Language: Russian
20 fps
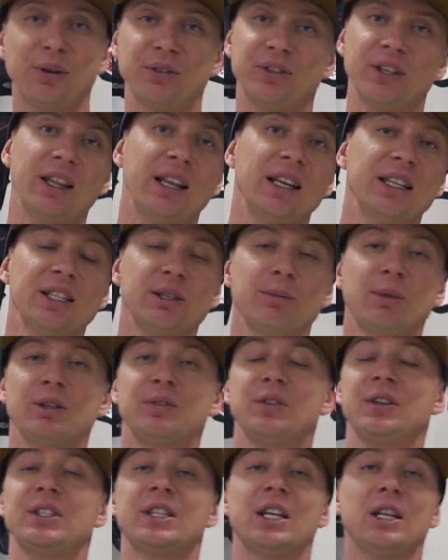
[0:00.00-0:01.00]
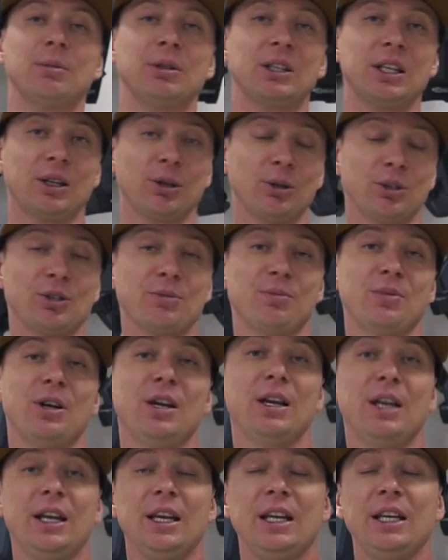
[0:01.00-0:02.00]
профессионально занимаюсь фристайл-мотокроссом,
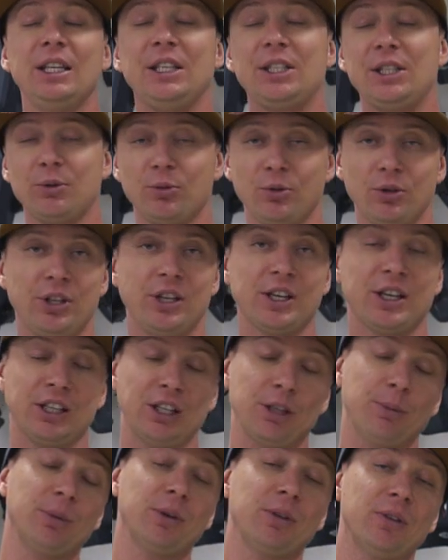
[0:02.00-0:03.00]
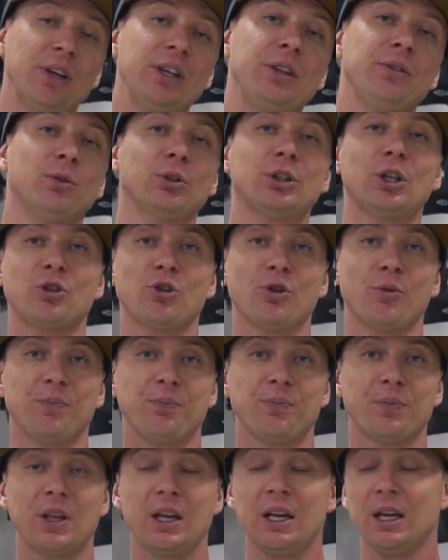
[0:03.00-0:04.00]
и сегодня я хотел поговорить вот о чем.
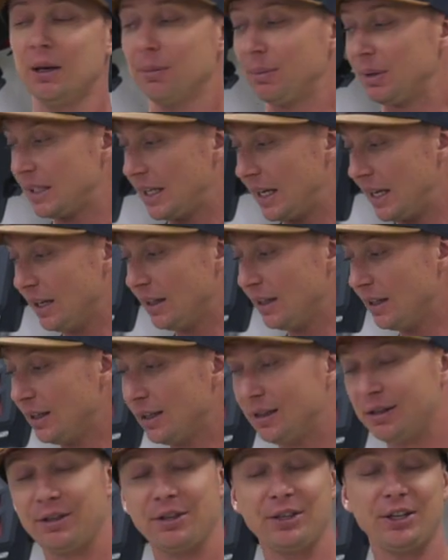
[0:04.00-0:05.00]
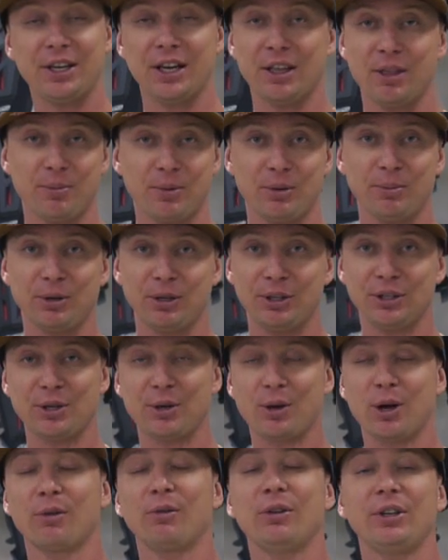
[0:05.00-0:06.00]
Постоянно, и я, например, не
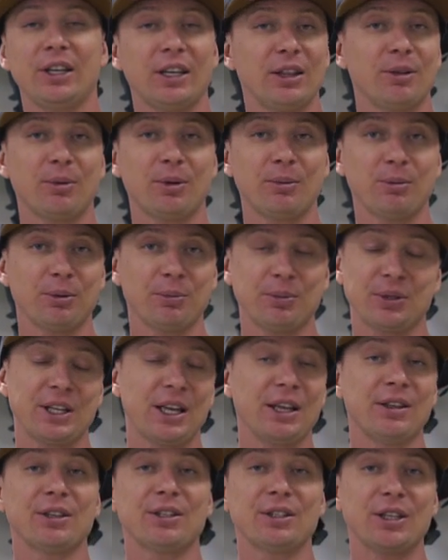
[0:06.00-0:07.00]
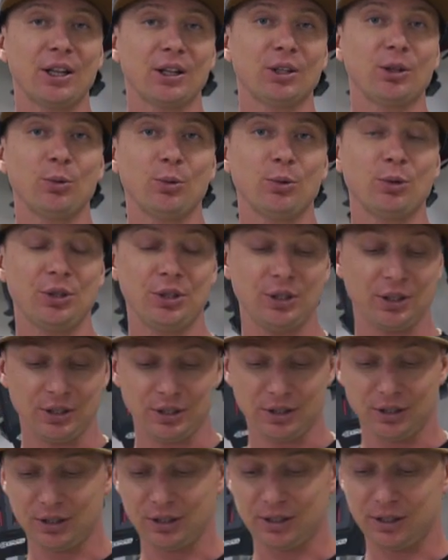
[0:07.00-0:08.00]
знаю, как вы, я, например, постоянно сталкиваюсь
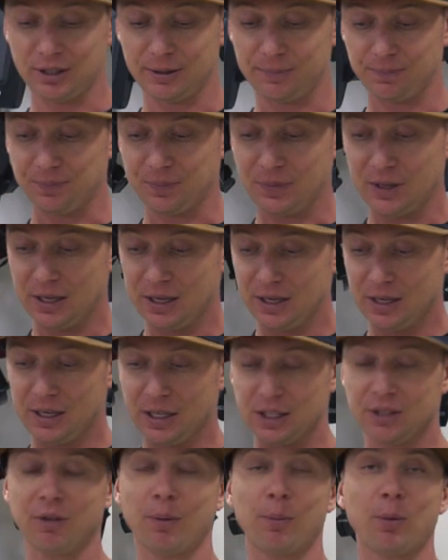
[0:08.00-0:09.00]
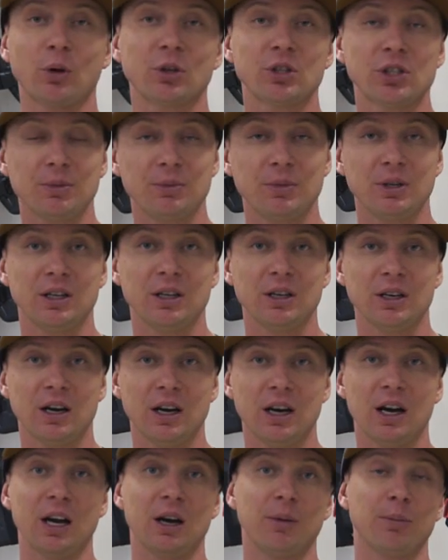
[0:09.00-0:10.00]
э, с вопросами
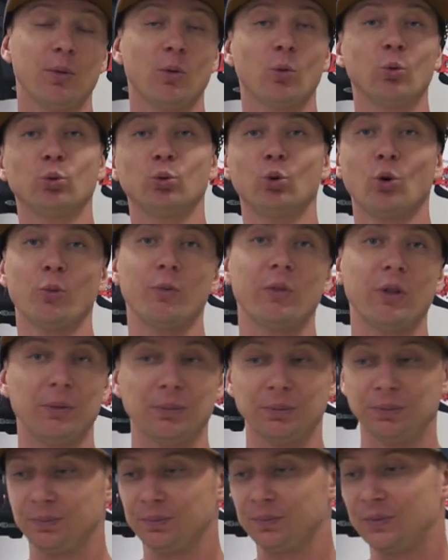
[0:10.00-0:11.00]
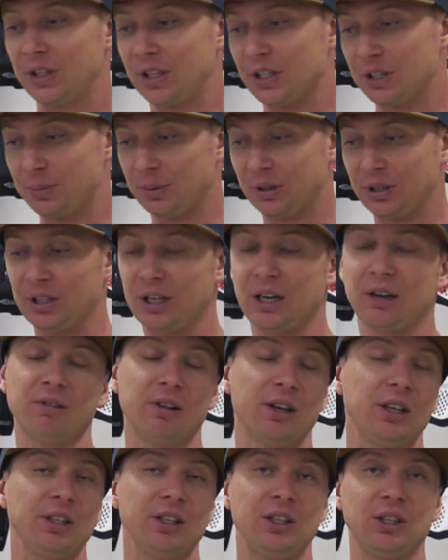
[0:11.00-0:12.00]
об удобном
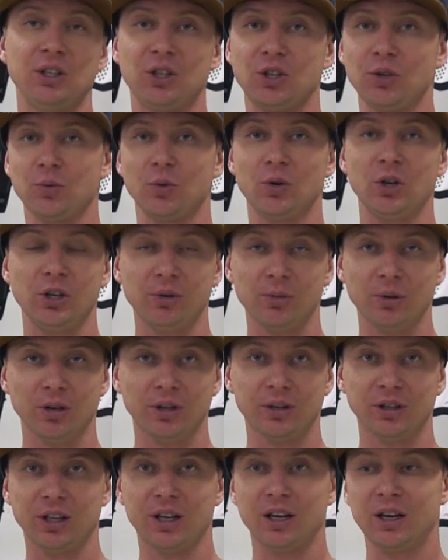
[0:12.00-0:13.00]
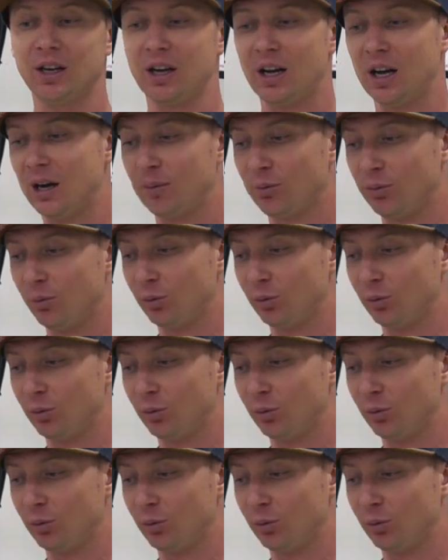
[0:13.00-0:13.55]
транспортировании чего-либо, да, об